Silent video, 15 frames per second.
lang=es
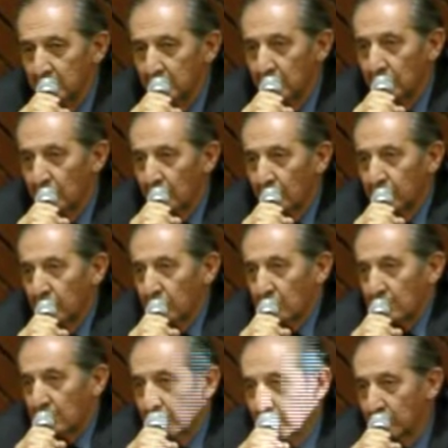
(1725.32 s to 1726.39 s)
con la
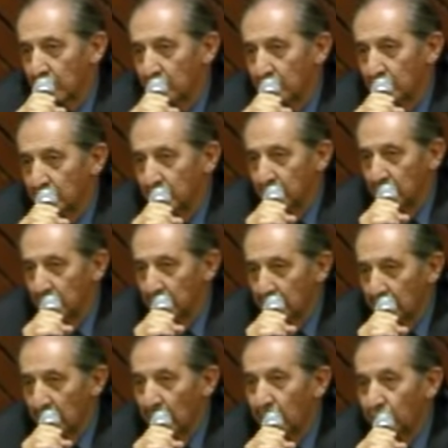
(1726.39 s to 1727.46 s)
formación
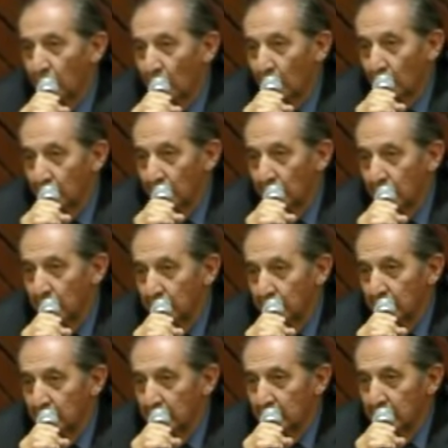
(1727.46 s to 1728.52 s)
del lector
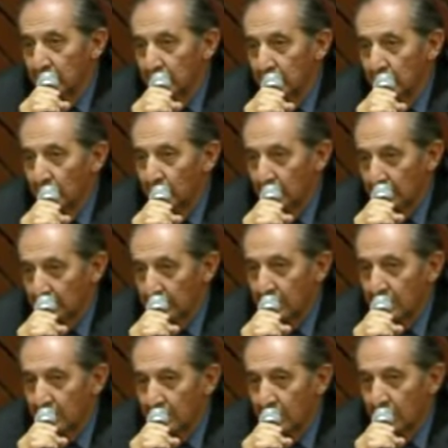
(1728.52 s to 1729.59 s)
que uno
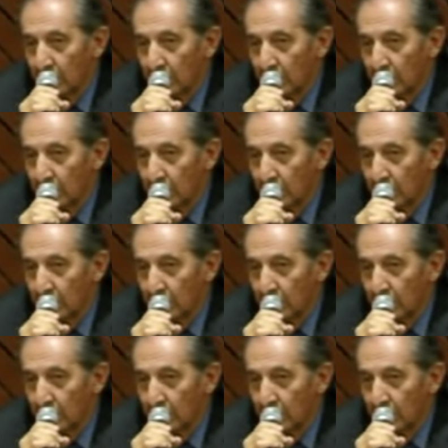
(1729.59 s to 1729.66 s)
adquiere